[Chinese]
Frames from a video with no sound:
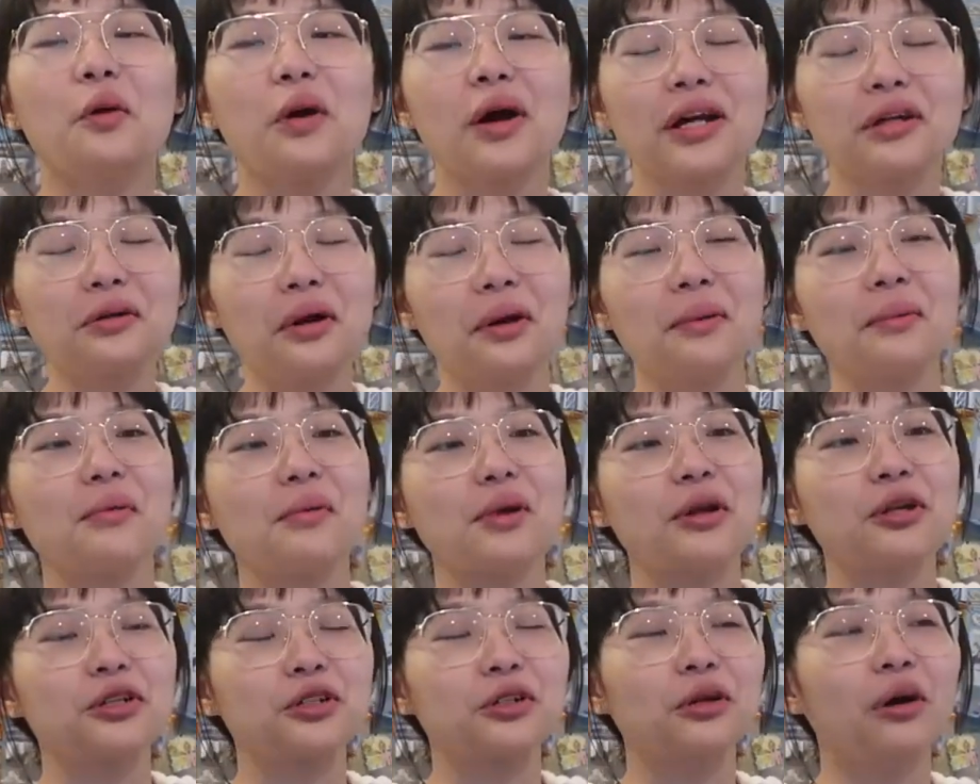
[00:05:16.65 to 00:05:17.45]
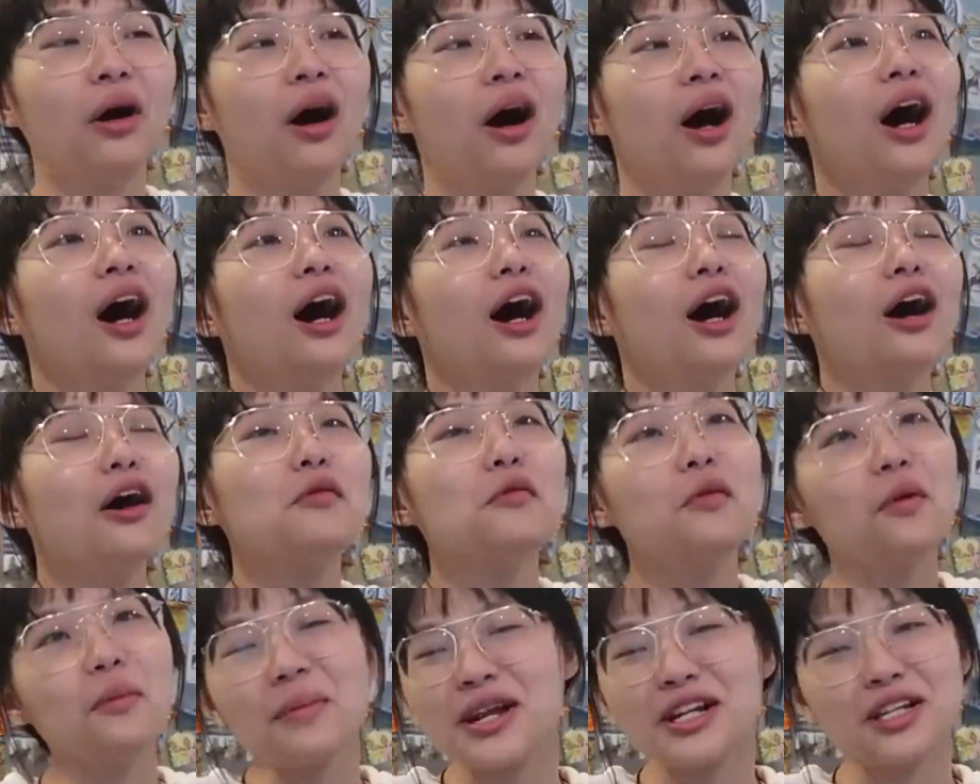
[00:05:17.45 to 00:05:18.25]
我跟软绵绵说，
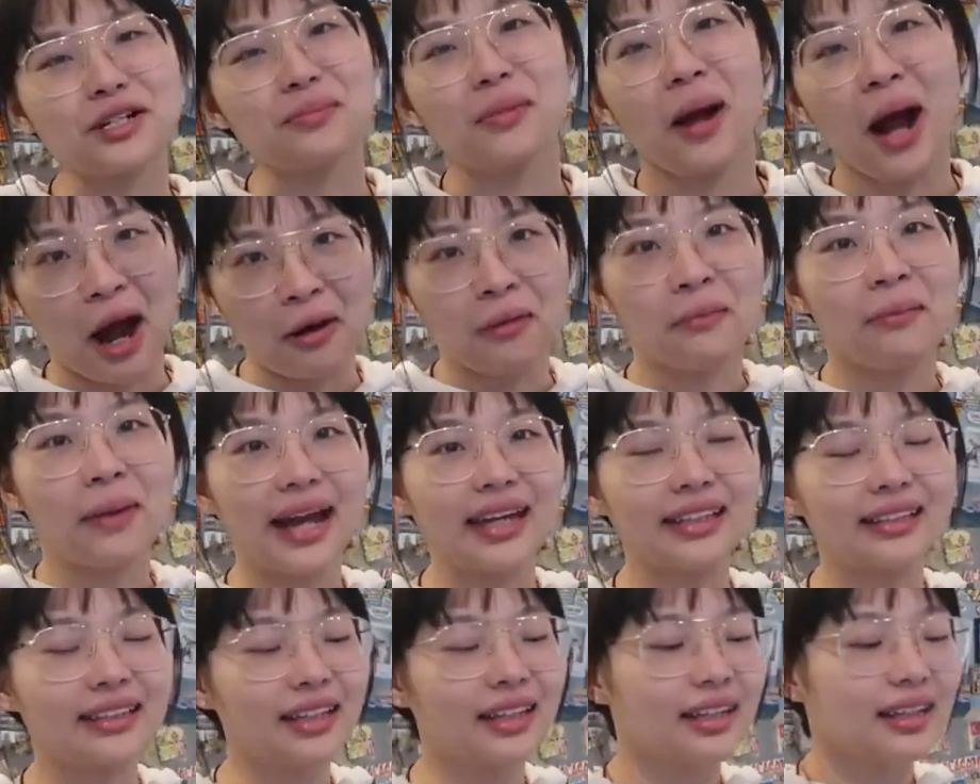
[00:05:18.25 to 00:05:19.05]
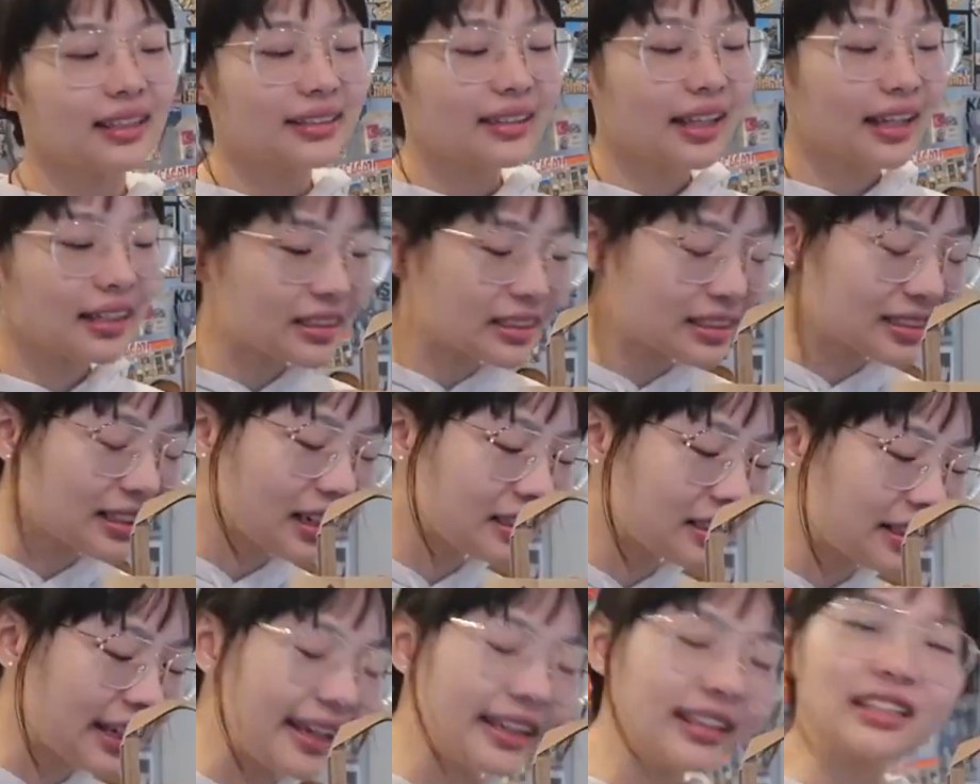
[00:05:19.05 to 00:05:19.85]
啊，我没什么好买的，但是呢，
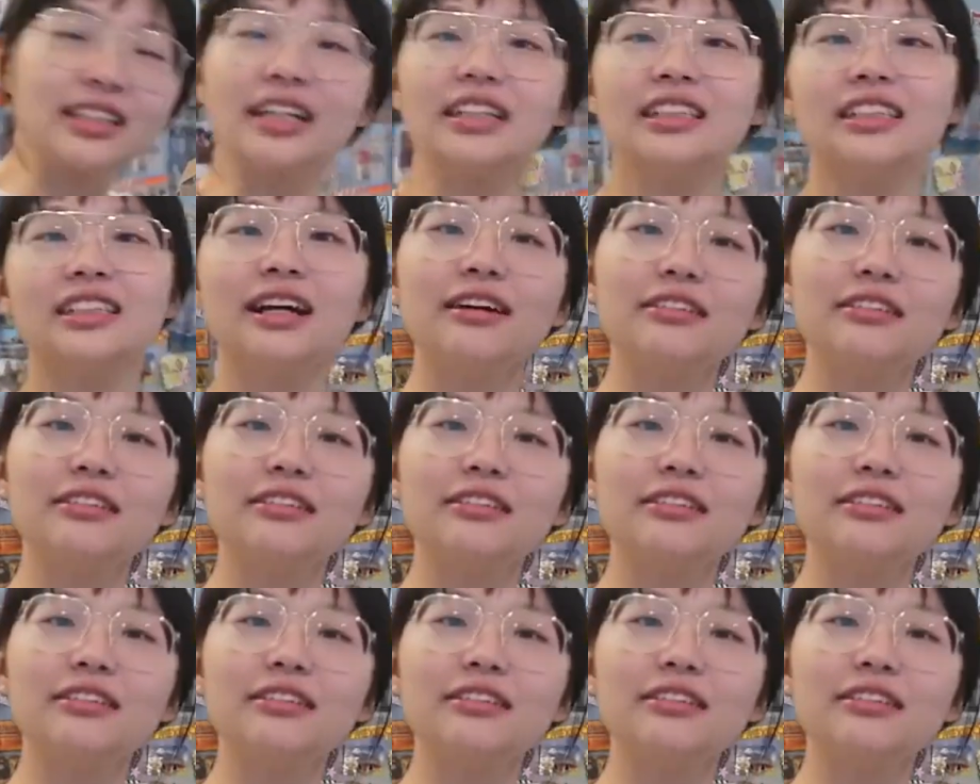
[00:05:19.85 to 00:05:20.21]
哎，谁